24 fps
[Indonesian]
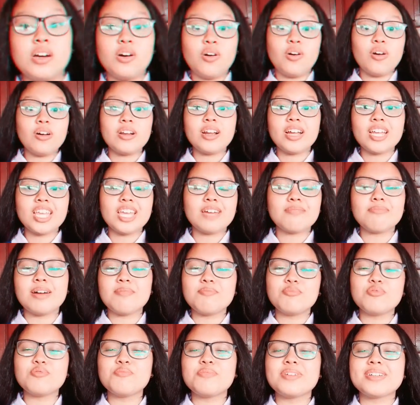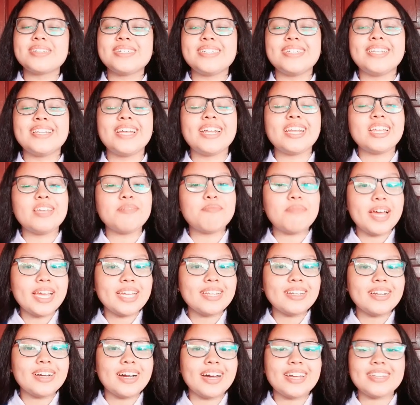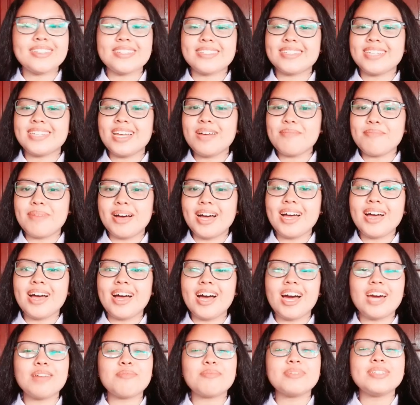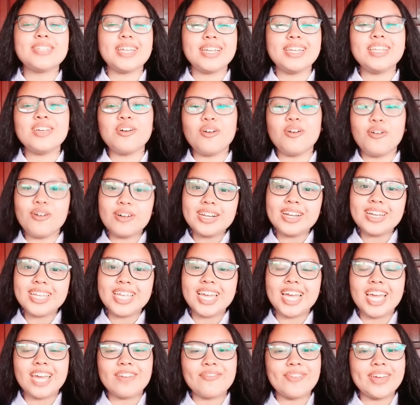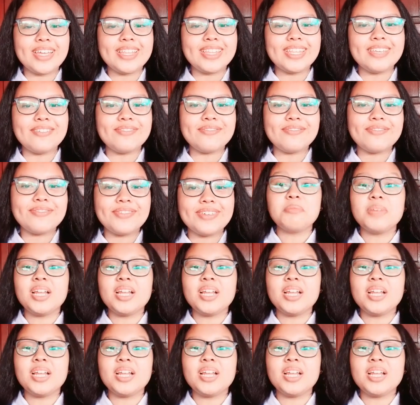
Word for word: Orang yang mampu bersinergi baik dengan sesama akan menjadi orang yang efektif.